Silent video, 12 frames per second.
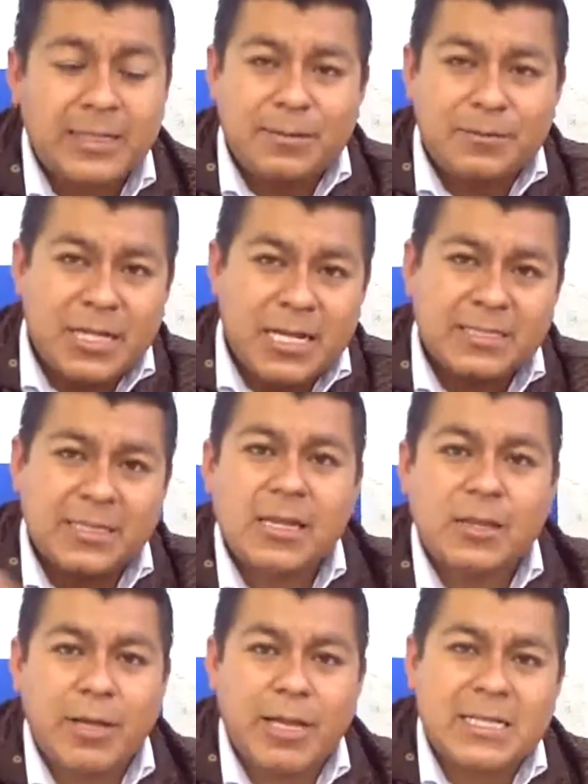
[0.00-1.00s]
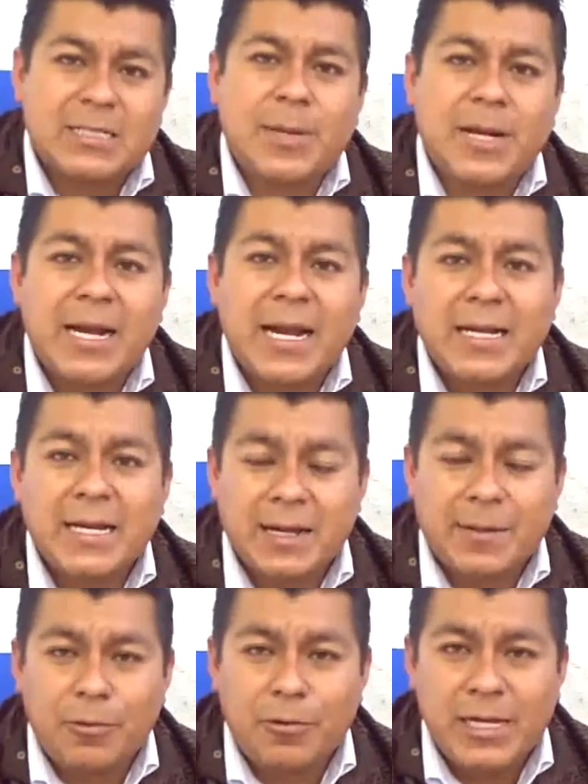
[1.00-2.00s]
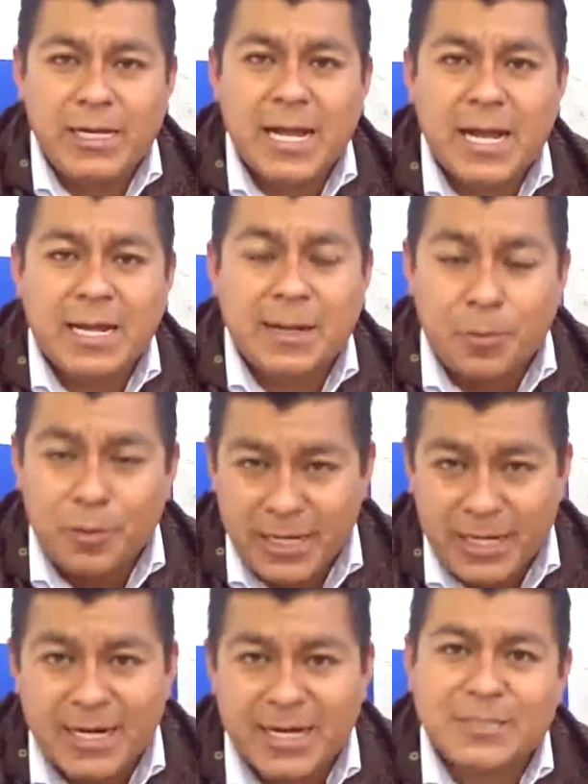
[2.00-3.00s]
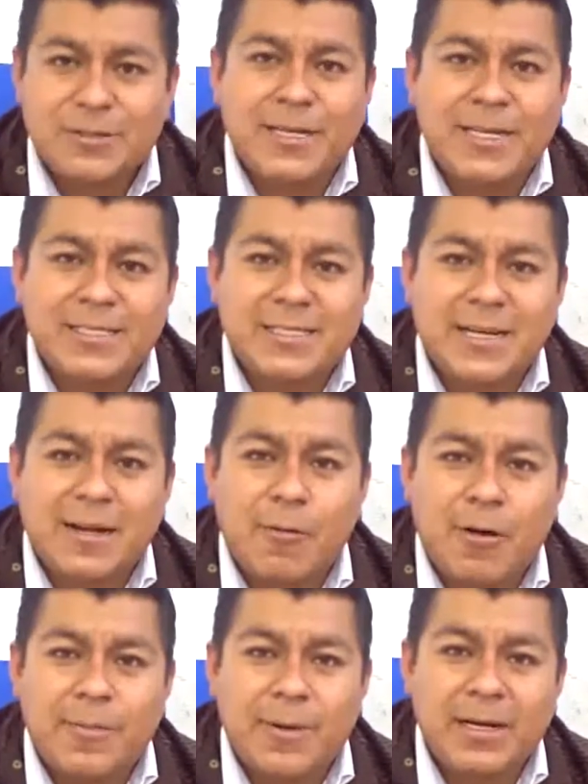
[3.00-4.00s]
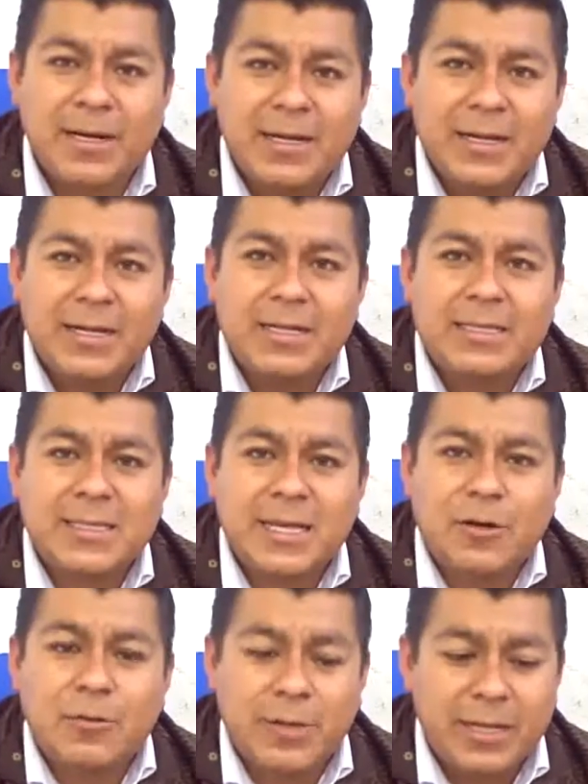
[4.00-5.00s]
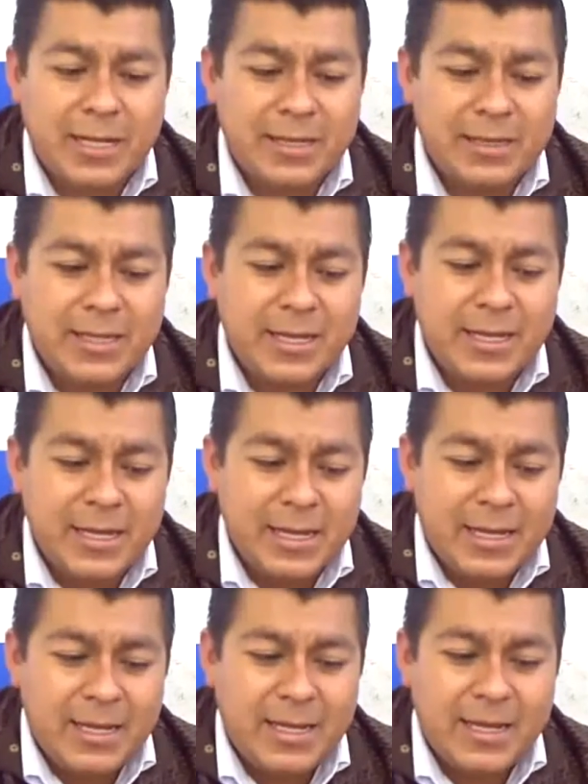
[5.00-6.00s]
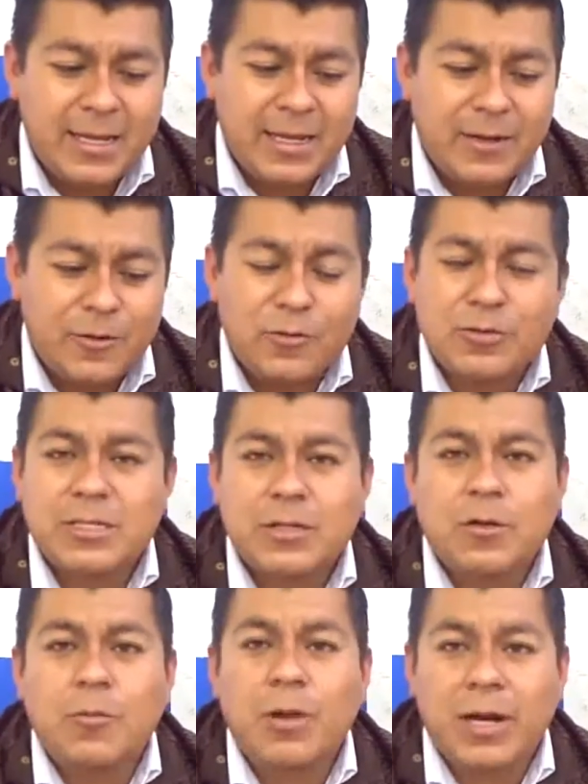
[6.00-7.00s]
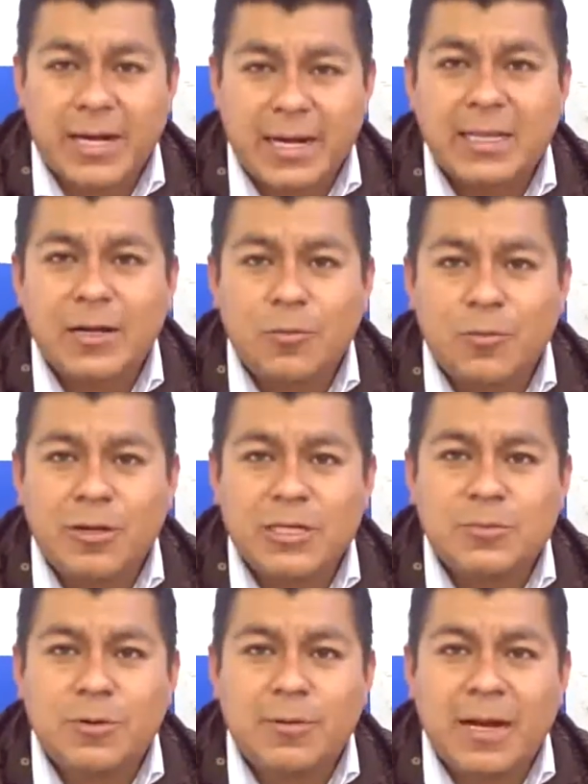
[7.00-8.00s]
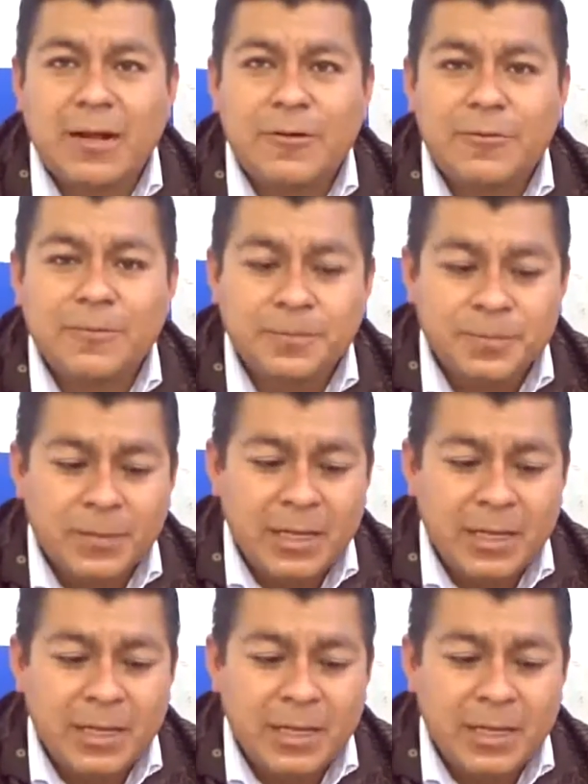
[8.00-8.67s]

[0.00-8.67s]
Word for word: Tenemos la estatua de Gaspar Enaine Capulina. Capulina nació aquí en Chignahuapan, este comediante eh, conocido como el rey del humorismo blanco.